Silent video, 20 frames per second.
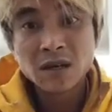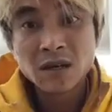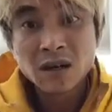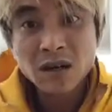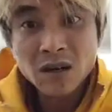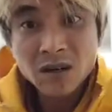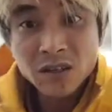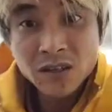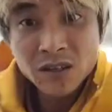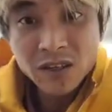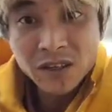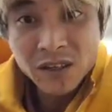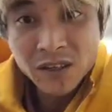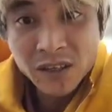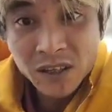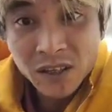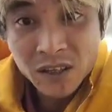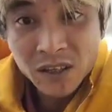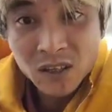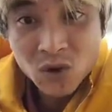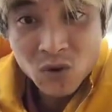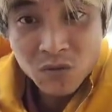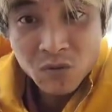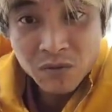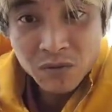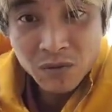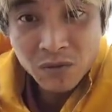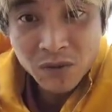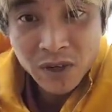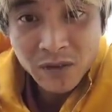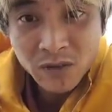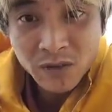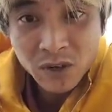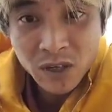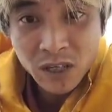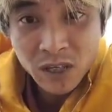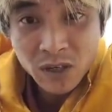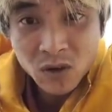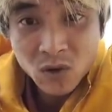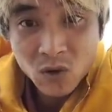ấy rồi trung Nguyên vũ
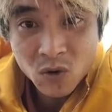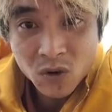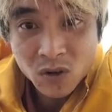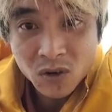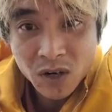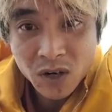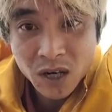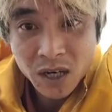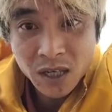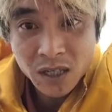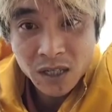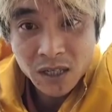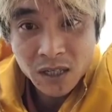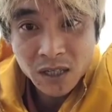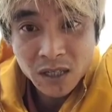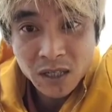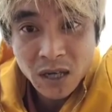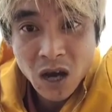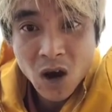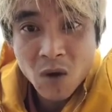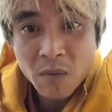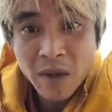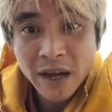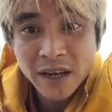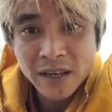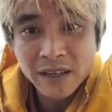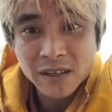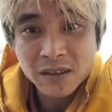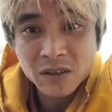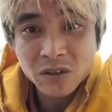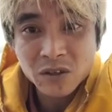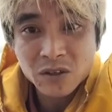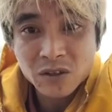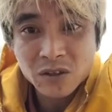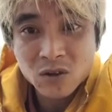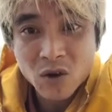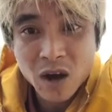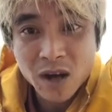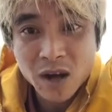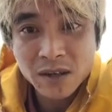định cút luôn đâu mày tôi
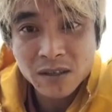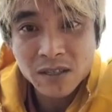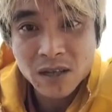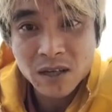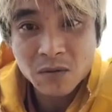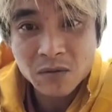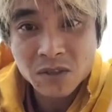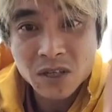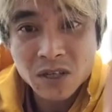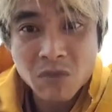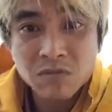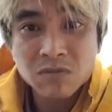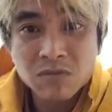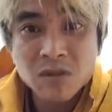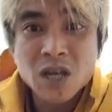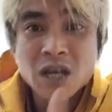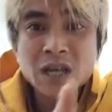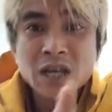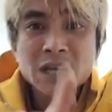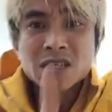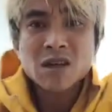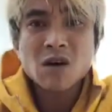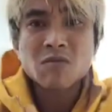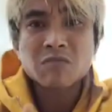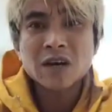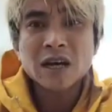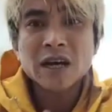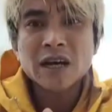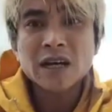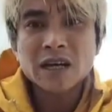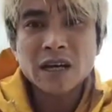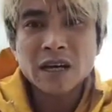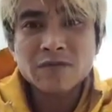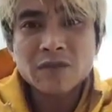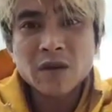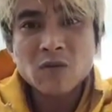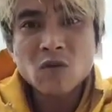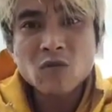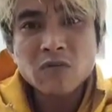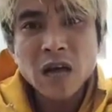cho là trong trong trong cái cái
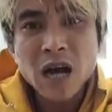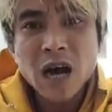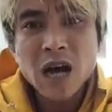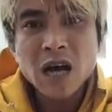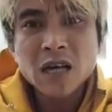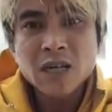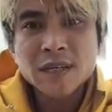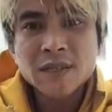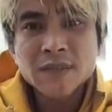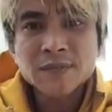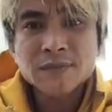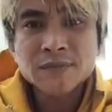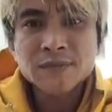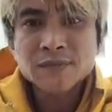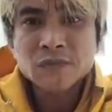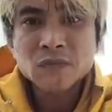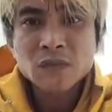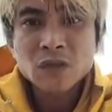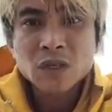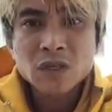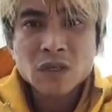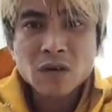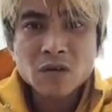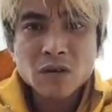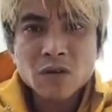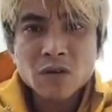facebook nha trong cái